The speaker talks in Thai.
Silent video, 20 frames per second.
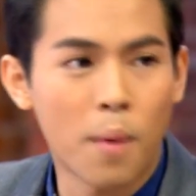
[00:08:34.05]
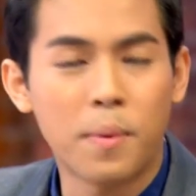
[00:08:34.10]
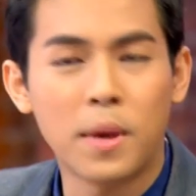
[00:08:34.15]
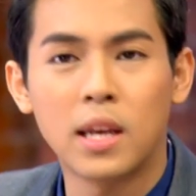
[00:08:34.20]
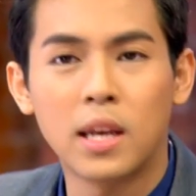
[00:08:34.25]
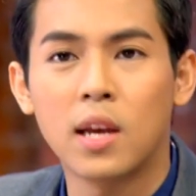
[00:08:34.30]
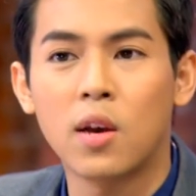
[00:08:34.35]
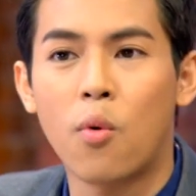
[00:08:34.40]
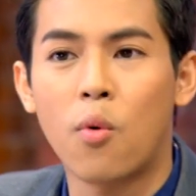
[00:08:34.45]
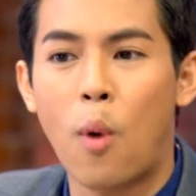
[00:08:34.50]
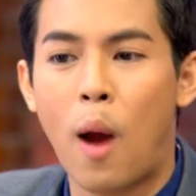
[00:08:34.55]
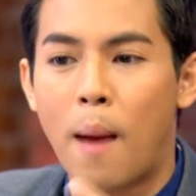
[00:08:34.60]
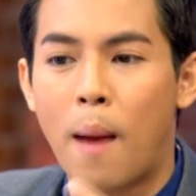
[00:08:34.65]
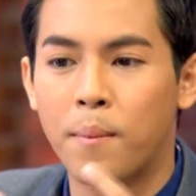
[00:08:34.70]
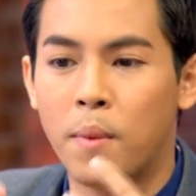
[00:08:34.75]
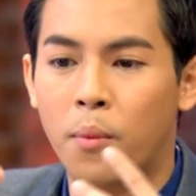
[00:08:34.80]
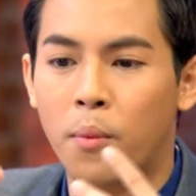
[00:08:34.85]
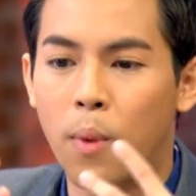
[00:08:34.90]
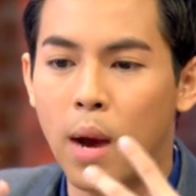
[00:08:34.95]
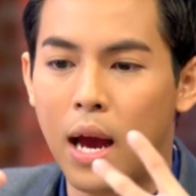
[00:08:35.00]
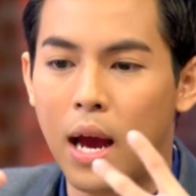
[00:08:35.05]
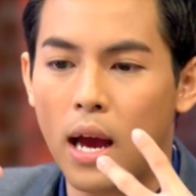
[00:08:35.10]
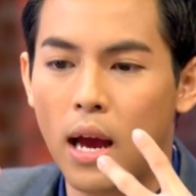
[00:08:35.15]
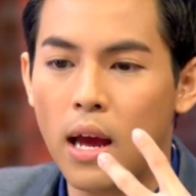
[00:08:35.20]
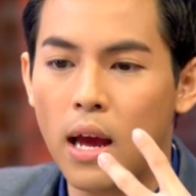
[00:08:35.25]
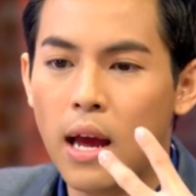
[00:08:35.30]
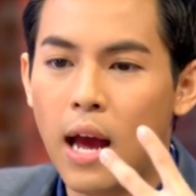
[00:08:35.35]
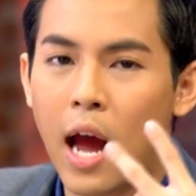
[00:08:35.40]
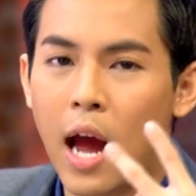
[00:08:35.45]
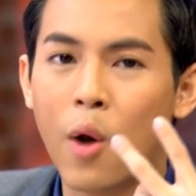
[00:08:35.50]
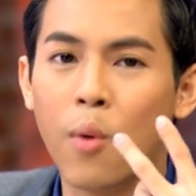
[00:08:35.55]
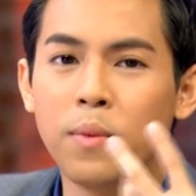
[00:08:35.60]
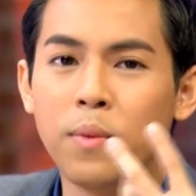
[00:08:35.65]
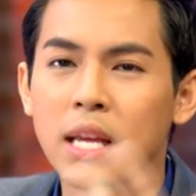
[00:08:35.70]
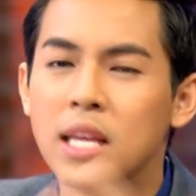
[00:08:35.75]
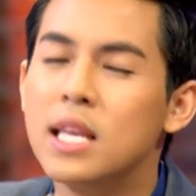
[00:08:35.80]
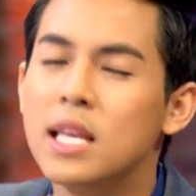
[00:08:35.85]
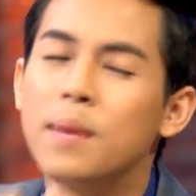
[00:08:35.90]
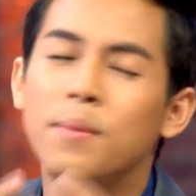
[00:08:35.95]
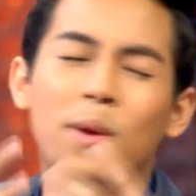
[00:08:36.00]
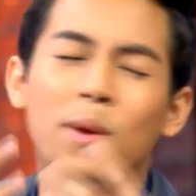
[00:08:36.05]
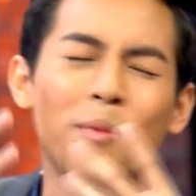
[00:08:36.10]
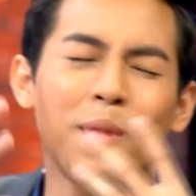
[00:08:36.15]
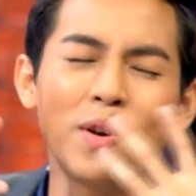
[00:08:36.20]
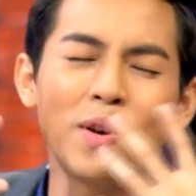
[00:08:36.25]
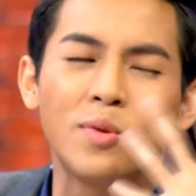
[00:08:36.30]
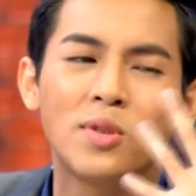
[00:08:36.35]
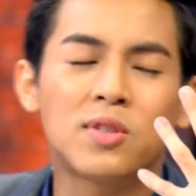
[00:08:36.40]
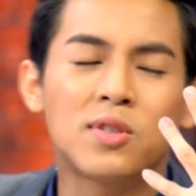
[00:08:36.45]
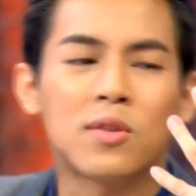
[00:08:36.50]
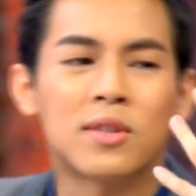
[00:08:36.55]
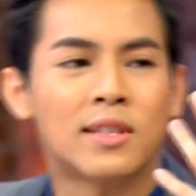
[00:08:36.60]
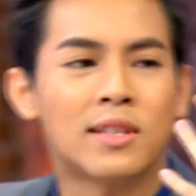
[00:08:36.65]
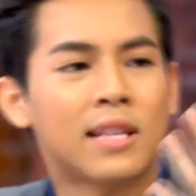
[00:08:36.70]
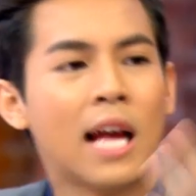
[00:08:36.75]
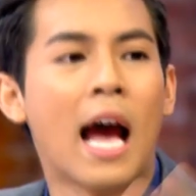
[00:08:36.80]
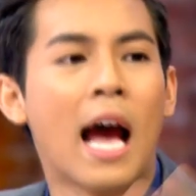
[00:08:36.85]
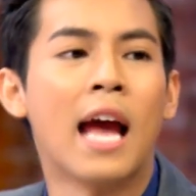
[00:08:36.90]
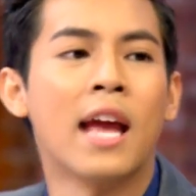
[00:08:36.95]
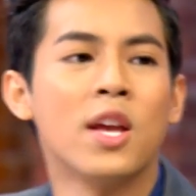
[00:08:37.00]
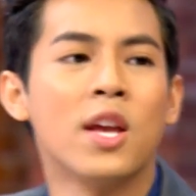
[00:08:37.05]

ชอบพี่ที่ความแบบว่าอารมณ์ดียิ้มแล้วมันดูสดใส